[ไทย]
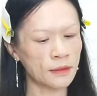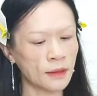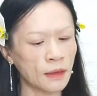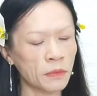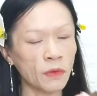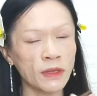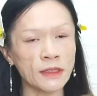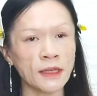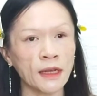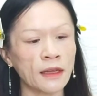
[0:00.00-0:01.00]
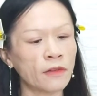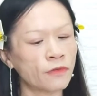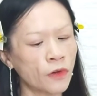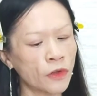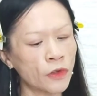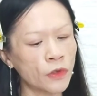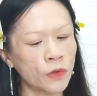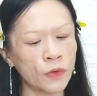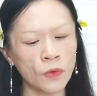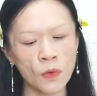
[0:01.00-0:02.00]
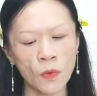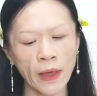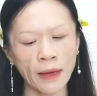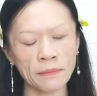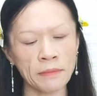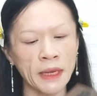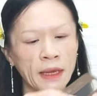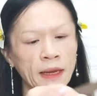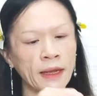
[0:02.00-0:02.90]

จากนั้นพี่วิจะใช้ for you to look at me